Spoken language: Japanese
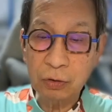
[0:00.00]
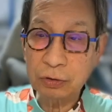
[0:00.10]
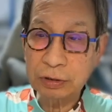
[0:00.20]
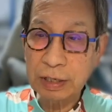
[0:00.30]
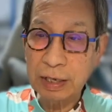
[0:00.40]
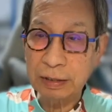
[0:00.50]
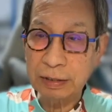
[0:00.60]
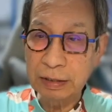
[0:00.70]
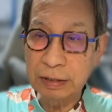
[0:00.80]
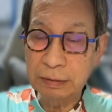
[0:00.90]
世
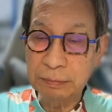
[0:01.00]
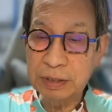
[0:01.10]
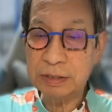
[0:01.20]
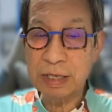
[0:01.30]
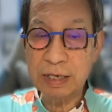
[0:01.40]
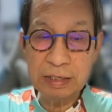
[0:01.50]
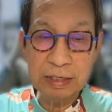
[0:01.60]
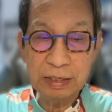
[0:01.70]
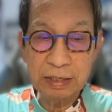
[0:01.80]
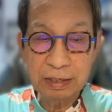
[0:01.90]
記
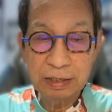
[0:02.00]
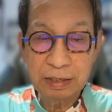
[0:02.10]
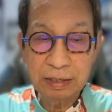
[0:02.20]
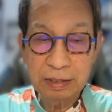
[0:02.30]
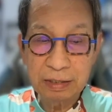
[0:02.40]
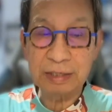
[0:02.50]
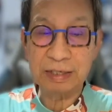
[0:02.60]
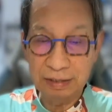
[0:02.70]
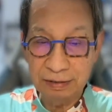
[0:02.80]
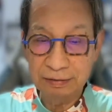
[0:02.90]
ミステリー日
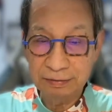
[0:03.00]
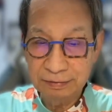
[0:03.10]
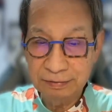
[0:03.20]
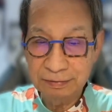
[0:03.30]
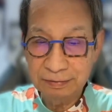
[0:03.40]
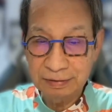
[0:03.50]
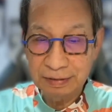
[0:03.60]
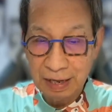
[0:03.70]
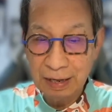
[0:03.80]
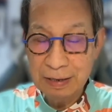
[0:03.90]
記。
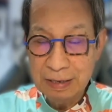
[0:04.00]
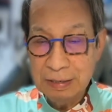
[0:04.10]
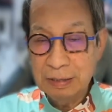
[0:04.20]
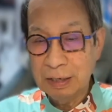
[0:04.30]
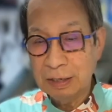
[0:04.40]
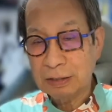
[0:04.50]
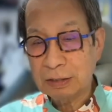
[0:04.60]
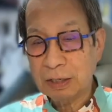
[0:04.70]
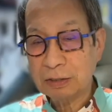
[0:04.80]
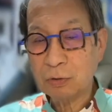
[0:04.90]
ね。
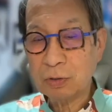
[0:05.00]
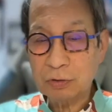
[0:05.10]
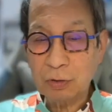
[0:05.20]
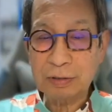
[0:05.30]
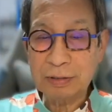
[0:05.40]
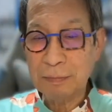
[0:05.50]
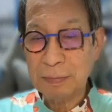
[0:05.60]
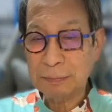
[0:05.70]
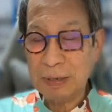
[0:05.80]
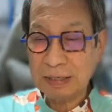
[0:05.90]
あそうかそうか。だま
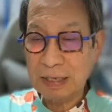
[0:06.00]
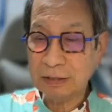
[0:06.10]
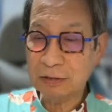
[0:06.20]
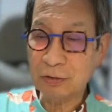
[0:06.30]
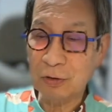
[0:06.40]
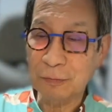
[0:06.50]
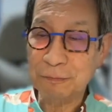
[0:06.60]
あ、またちょっと、